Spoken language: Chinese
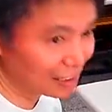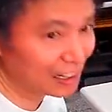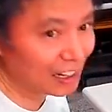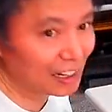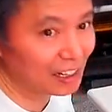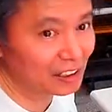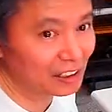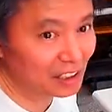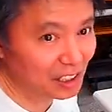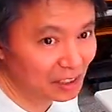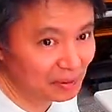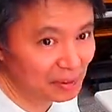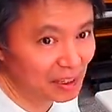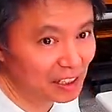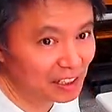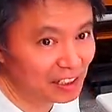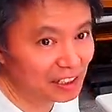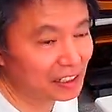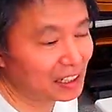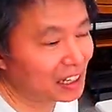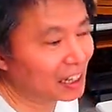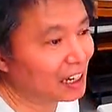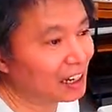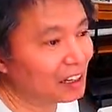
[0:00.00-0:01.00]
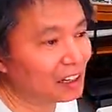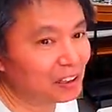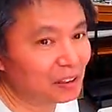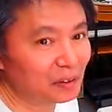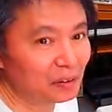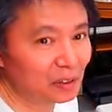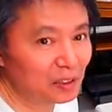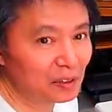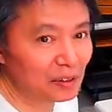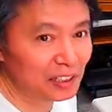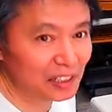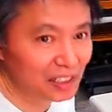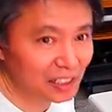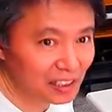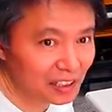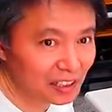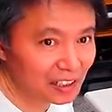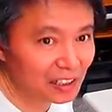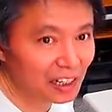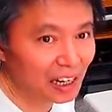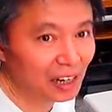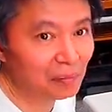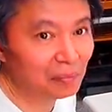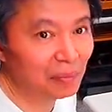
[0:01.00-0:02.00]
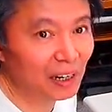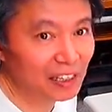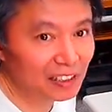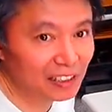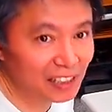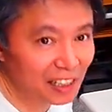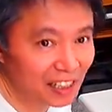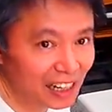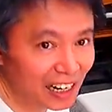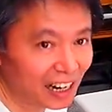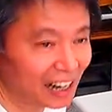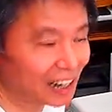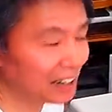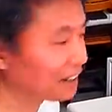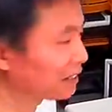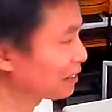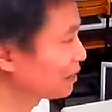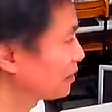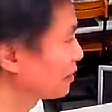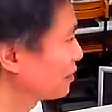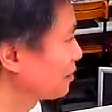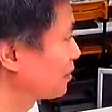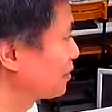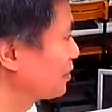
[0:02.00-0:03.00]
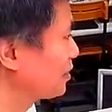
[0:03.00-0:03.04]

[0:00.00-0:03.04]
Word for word: 紧啊，第要紧啊，要做好啊，歹势啦。